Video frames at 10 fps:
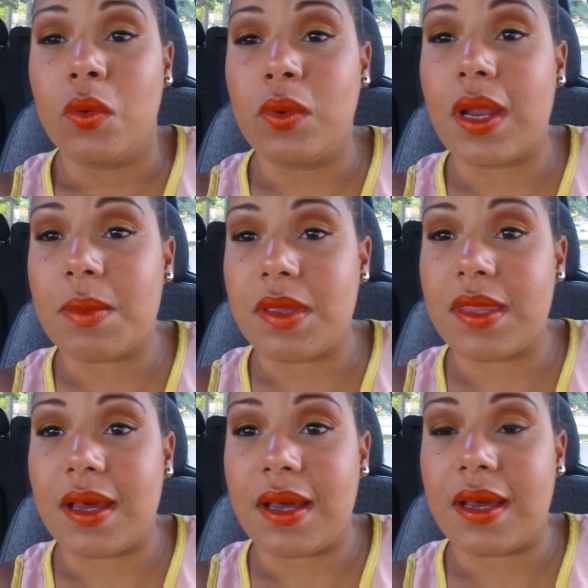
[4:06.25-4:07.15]
una
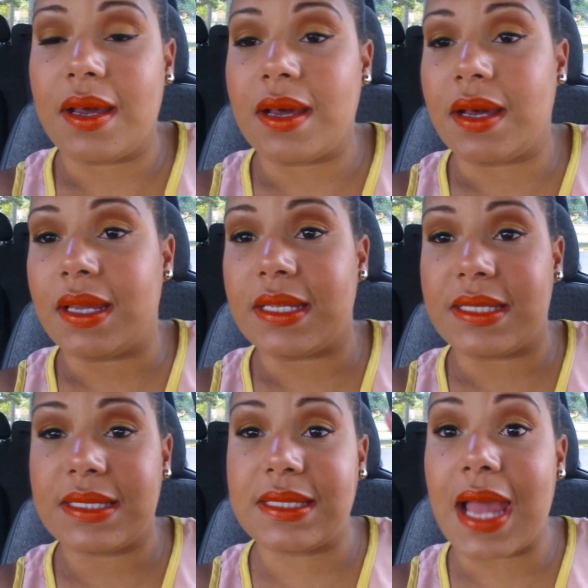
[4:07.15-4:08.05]
vida
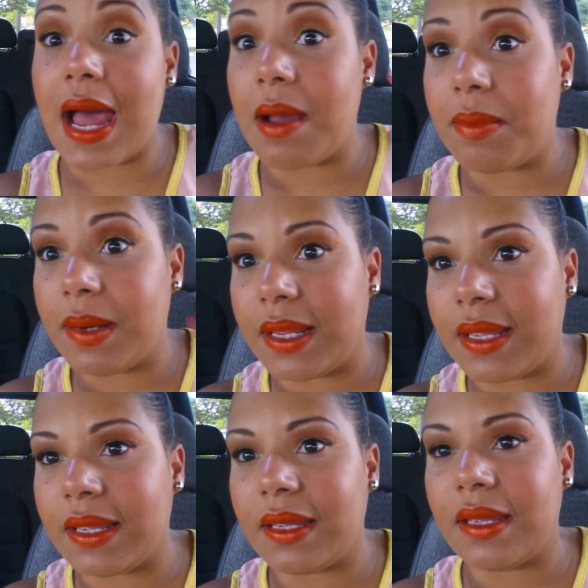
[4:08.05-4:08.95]

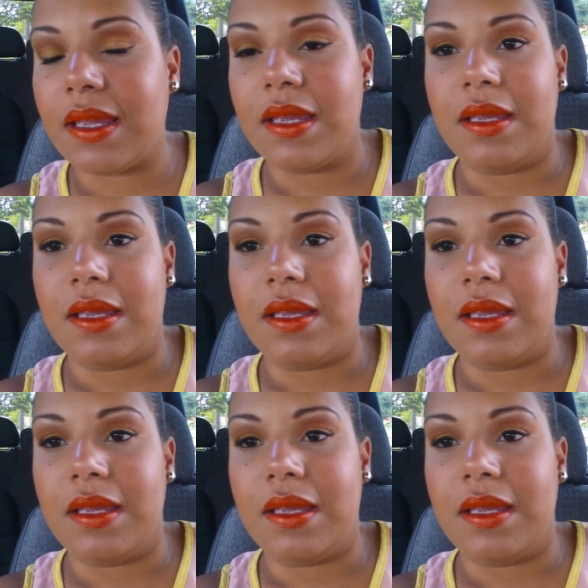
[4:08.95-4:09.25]
estable,